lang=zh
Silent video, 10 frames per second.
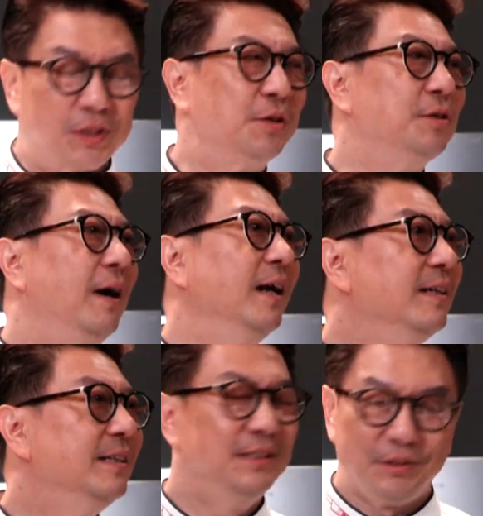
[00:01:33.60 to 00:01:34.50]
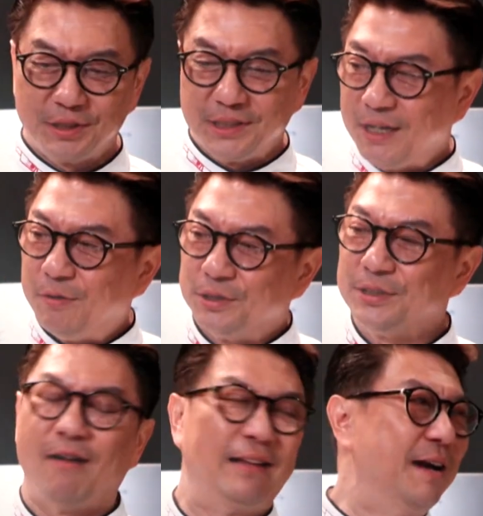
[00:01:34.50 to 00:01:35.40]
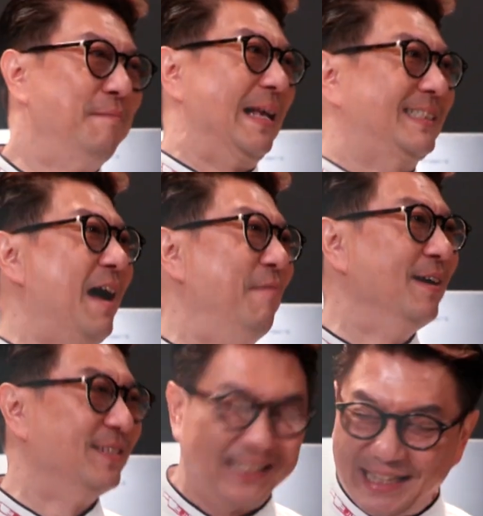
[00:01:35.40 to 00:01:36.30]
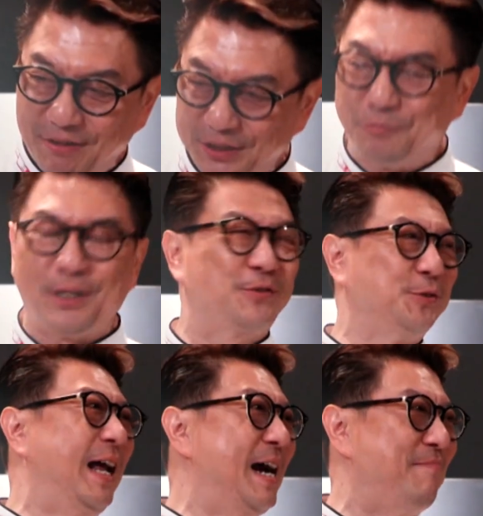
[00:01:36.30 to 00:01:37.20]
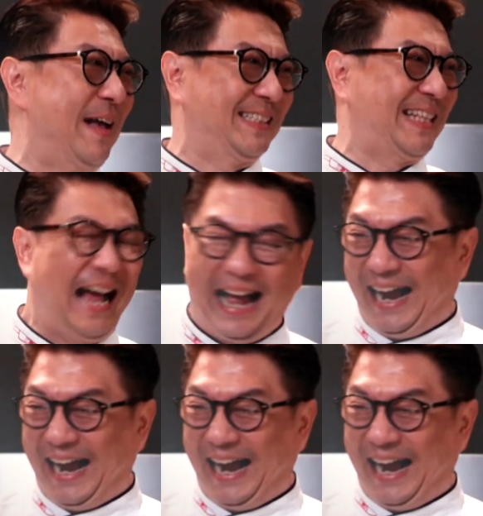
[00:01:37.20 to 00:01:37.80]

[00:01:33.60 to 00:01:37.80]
这个肉啊，有时间我去炒那个巴萨，没有时间我就不要做那个巴萨。